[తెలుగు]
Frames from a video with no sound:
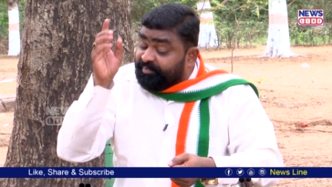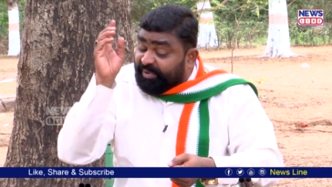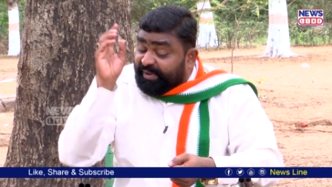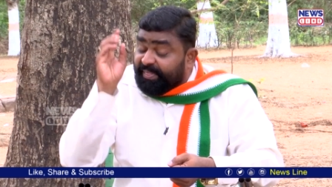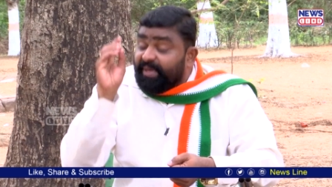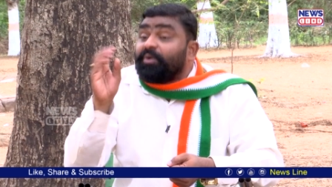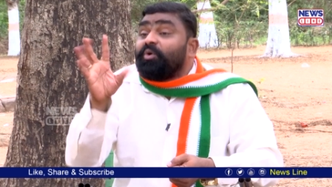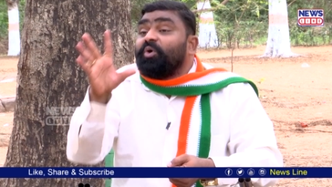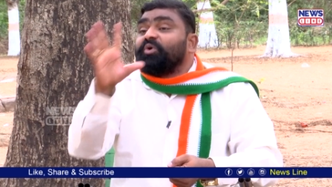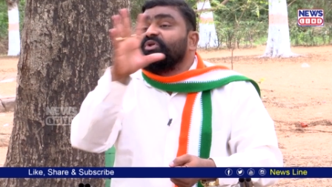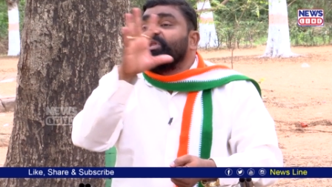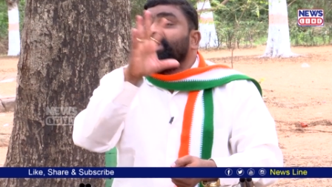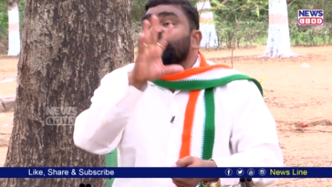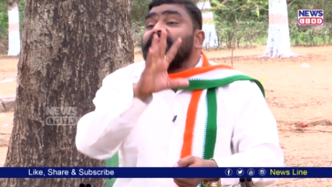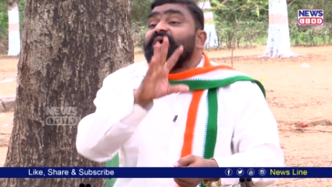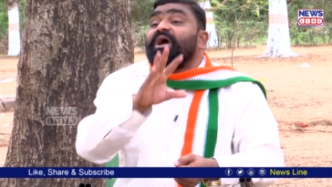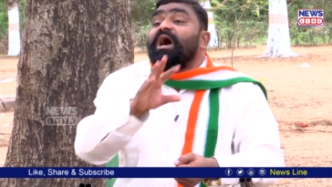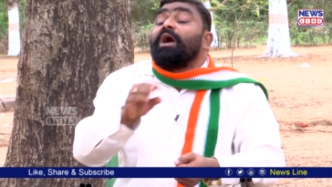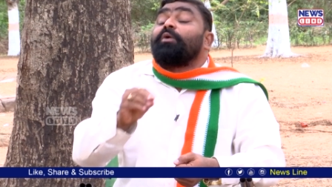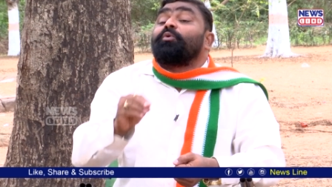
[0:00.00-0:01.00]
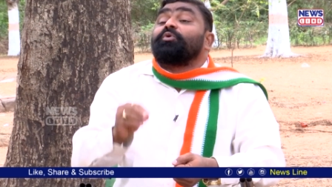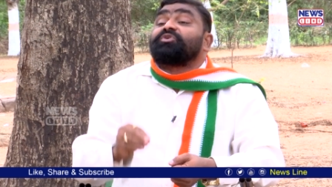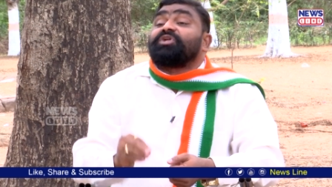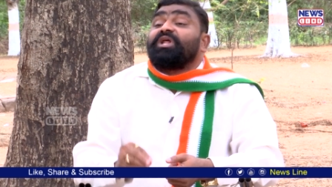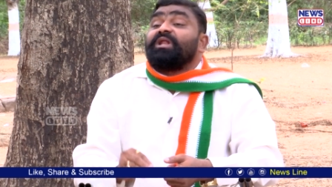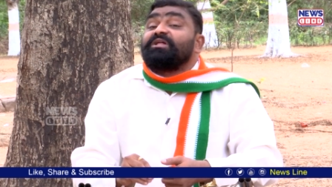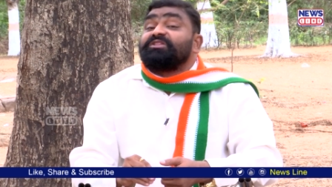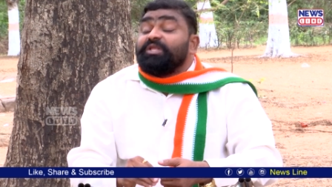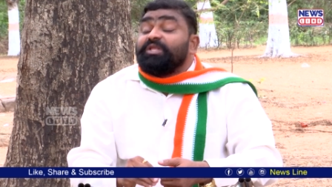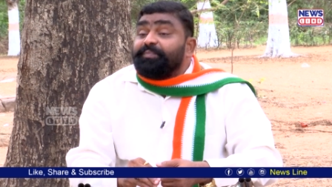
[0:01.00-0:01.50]
పదకొండు నెలలుగా ఆ
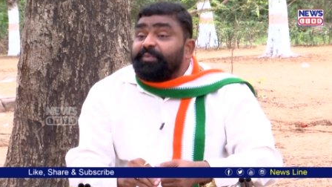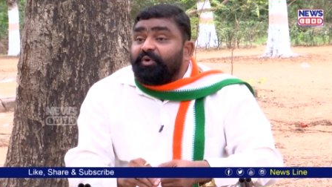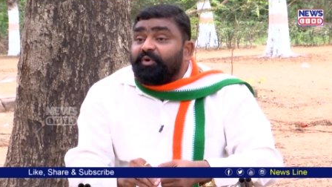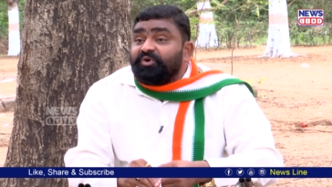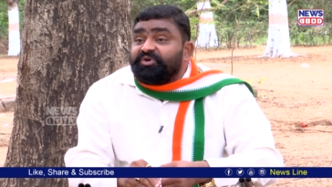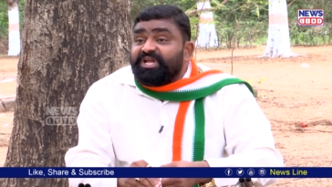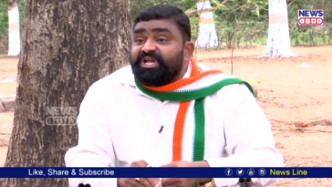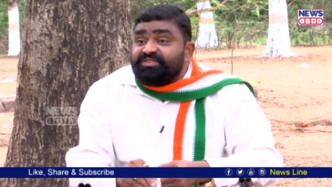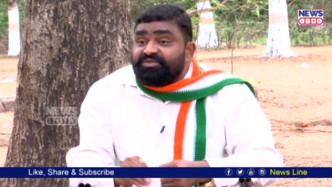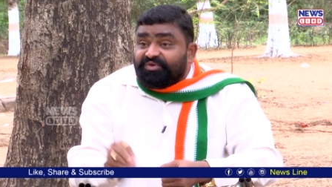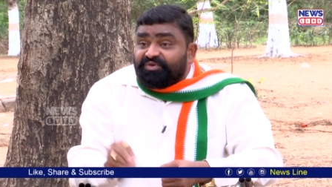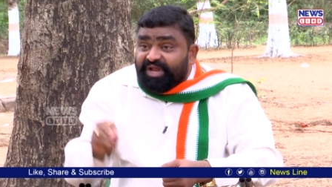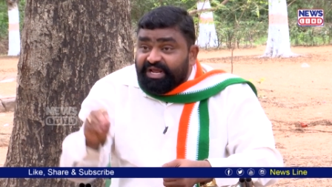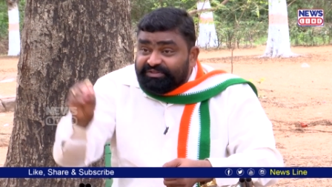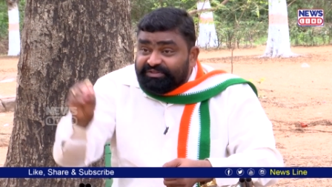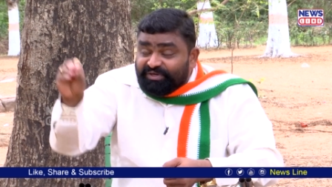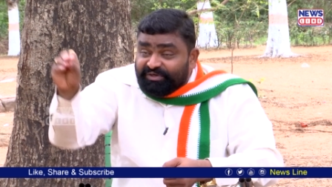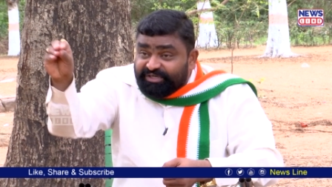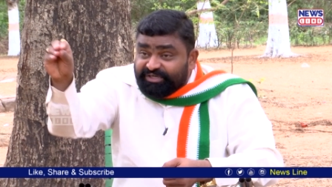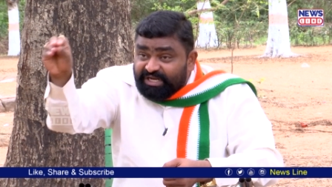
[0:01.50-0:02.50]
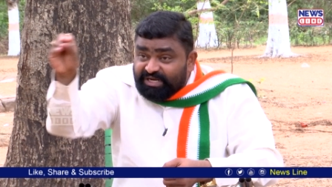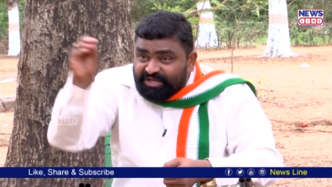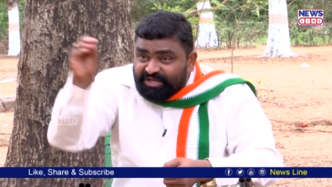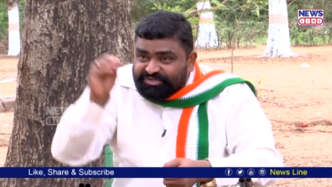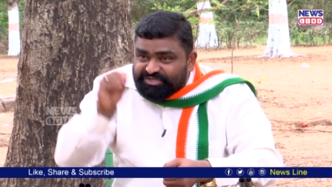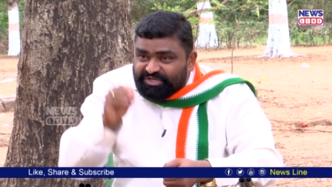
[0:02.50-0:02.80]
కుట్రలను తిప్పికొట్టేందుకు రైతులు ఢిల్లీ